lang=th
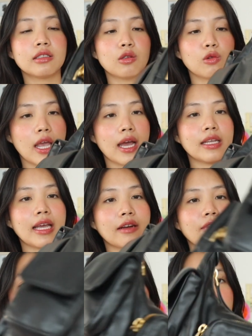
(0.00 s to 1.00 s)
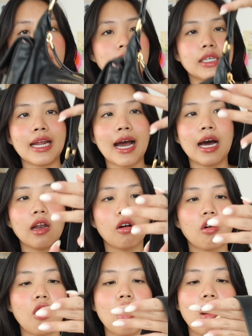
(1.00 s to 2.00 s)
ตรงเนี้ยยัดไว้หมดเลยนะคะ แล้
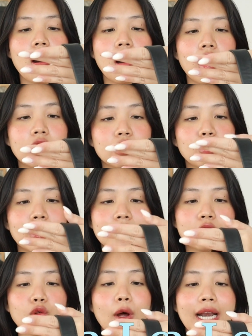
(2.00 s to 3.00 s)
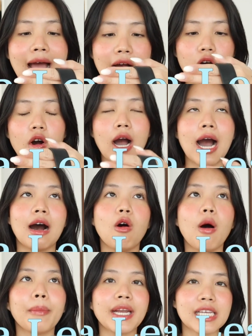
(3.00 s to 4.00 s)
วก็เอ่อตัวตัวหนังของเขา
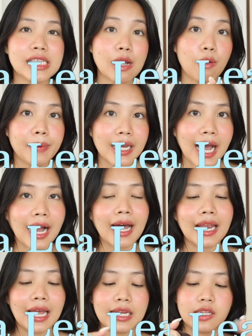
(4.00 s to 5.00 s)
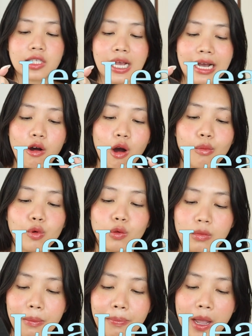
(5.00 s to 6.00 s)
เอาไม่แน่ใจว่าเป็นหนังอะไร เดี๋ยวจะหาข้อมูล
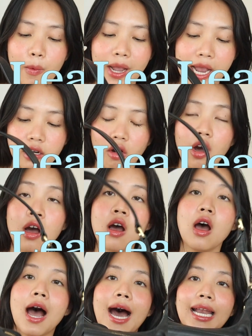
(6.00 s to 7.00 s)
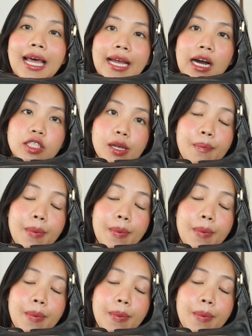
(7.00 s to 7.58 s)
มาแปะไว้ให้เนาะ อะไรเขาจะ